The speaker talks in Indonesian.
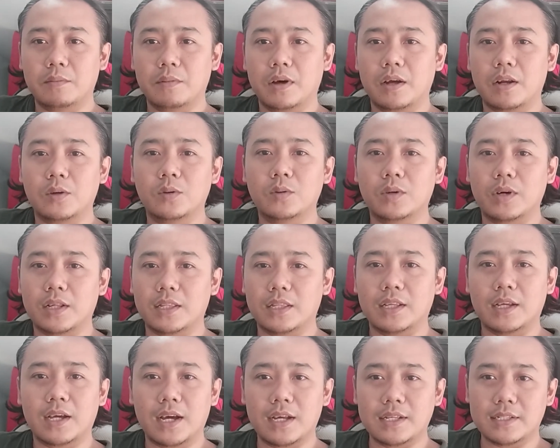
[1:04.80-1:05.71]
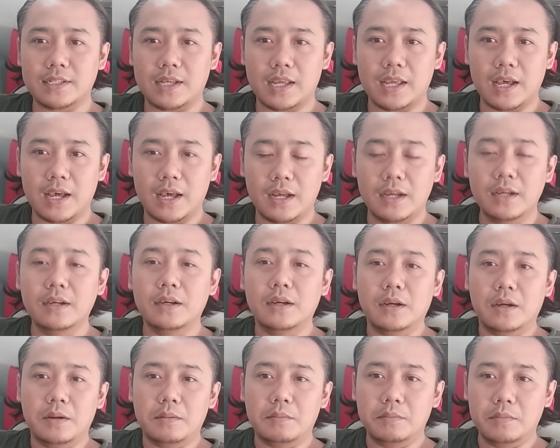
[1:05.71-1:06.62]
terbaru ketika saya
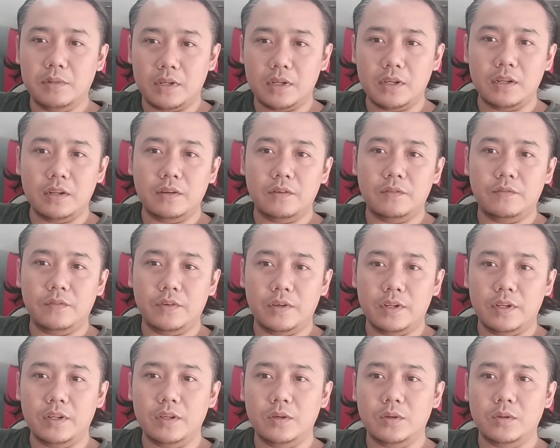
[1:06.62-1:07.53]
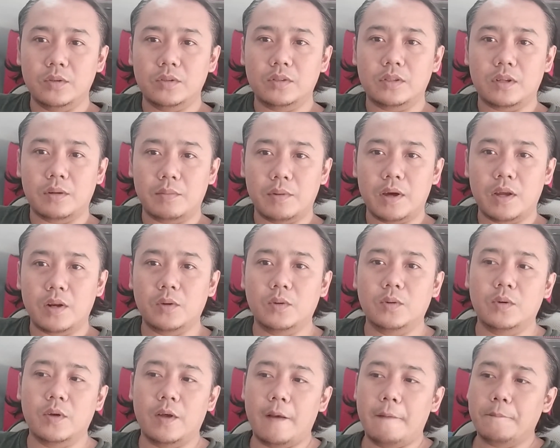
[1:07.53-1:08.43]
bikin video
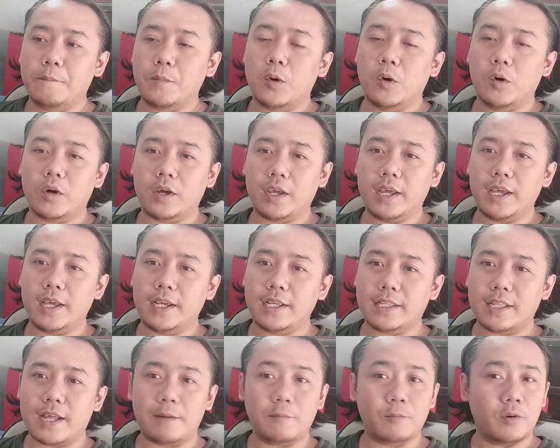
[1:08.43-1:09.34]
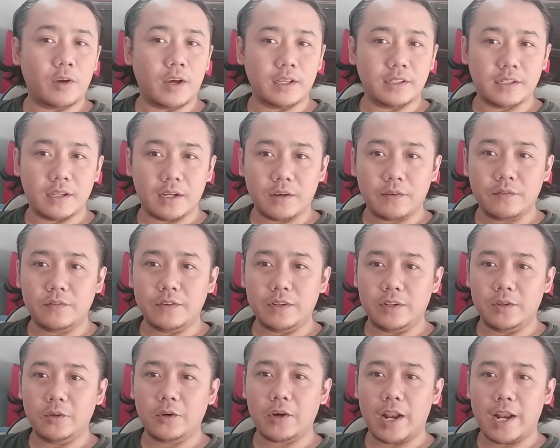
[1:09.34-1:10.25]
terbaru. Oke, kita mulai aja
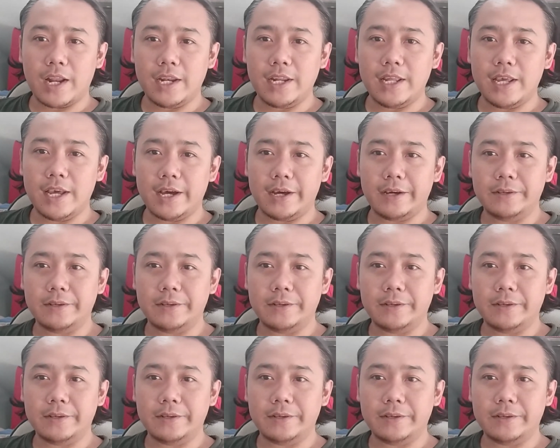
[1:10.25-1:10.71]
video kali ini